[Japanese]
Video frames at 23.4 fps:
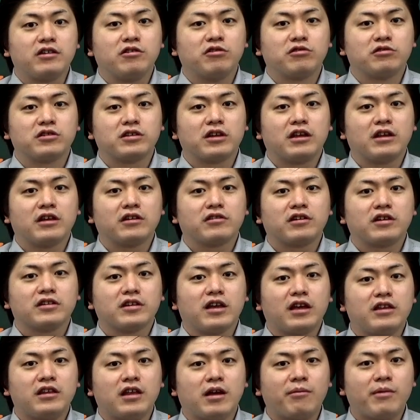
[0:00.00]
気をつけてくだ
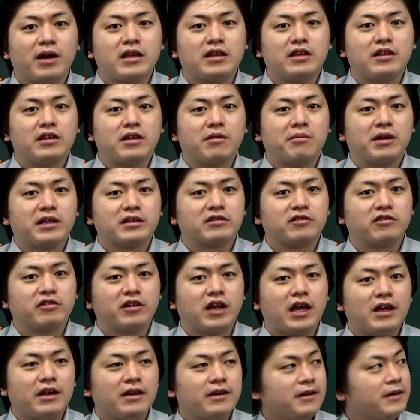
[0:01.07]
さい。名前似てますよ
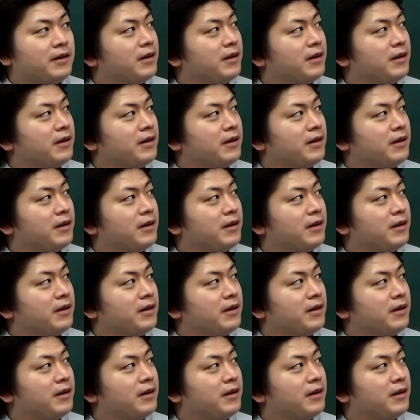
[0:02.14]
ね。